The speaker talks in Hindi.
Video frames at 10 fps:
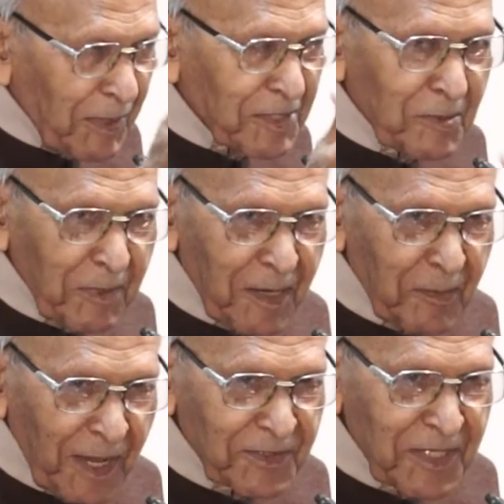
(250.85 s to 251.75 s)
पास तो बड़े
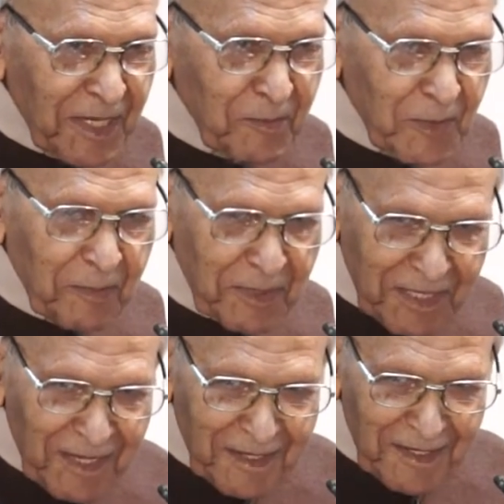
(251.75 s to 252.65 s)
पैसे हैं मुझे
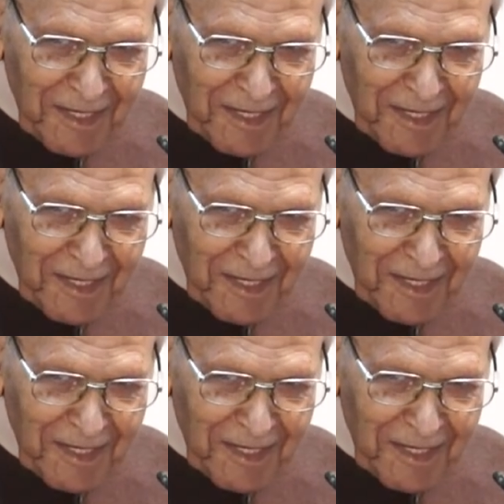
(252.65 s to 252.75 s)
पता है